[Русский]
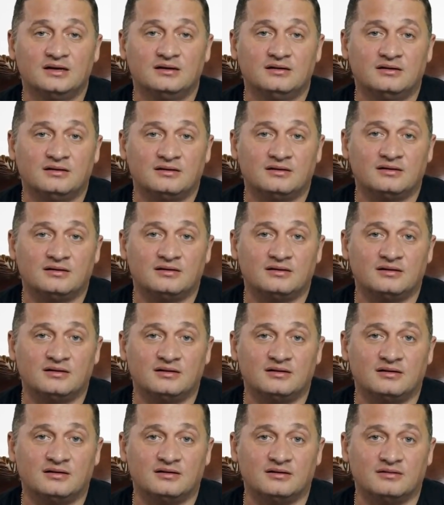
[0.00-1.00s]

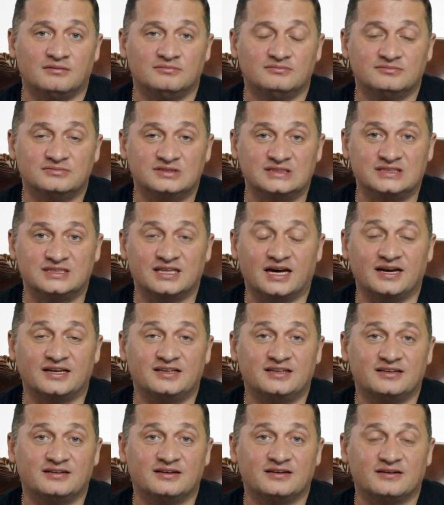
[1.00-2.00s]
А,
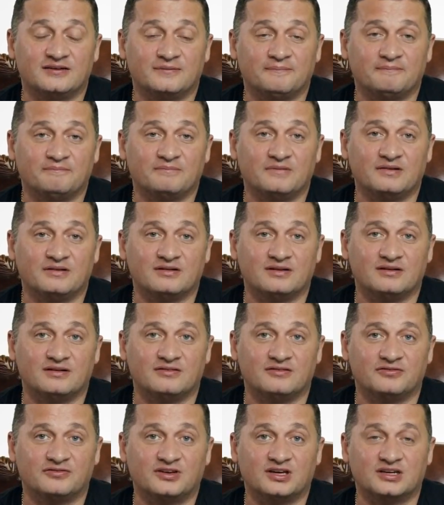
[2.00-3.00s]
знаете,
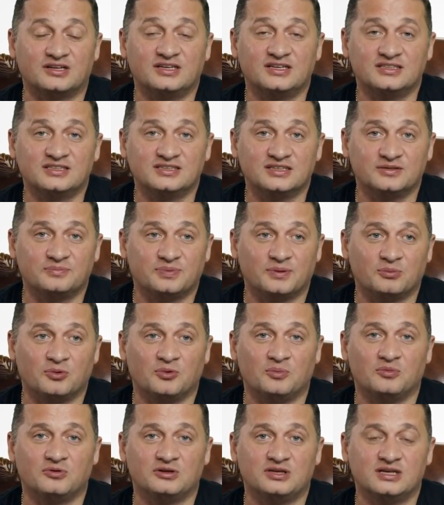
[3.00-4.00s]
а, в Киргизии,
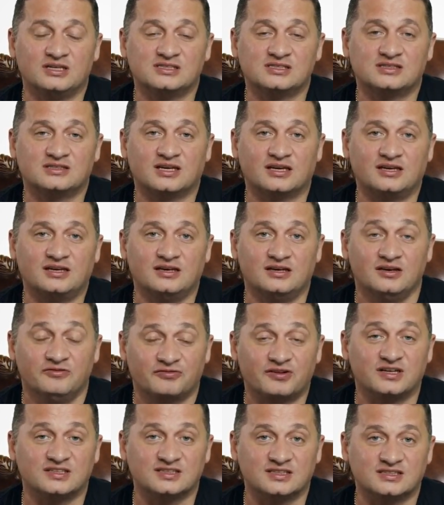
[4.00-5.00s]
по-моему, есть такие, и
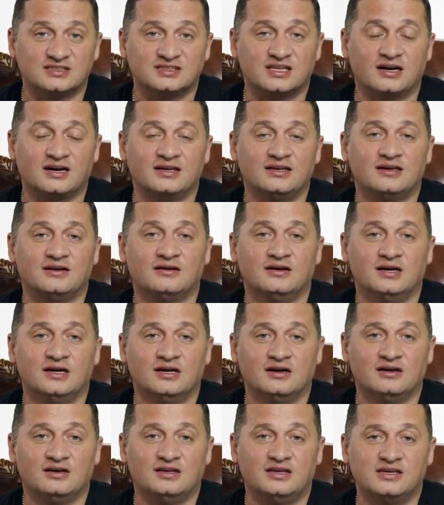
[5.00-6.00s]
в Казахстане
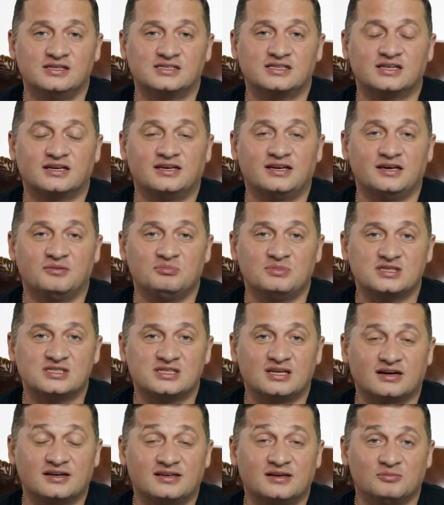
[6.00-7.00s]
есть такие
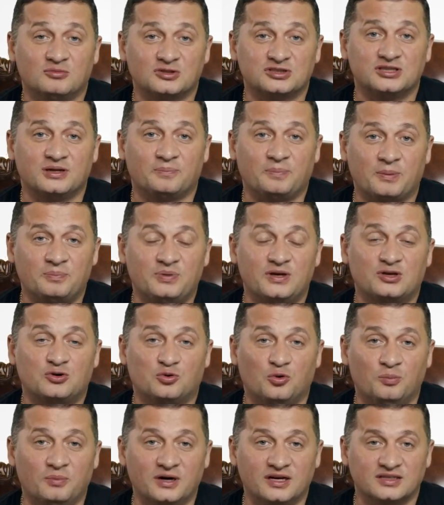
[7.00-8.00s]
места, где можно попить
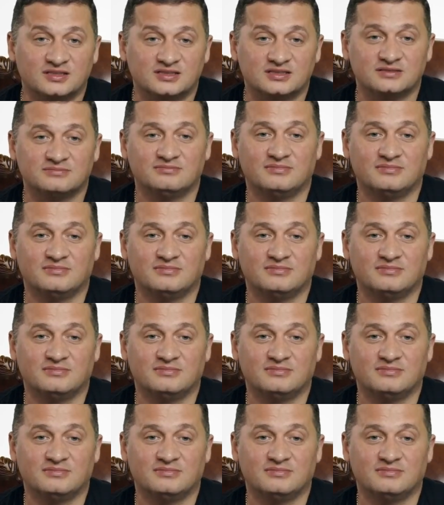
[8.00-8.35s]
кумыс.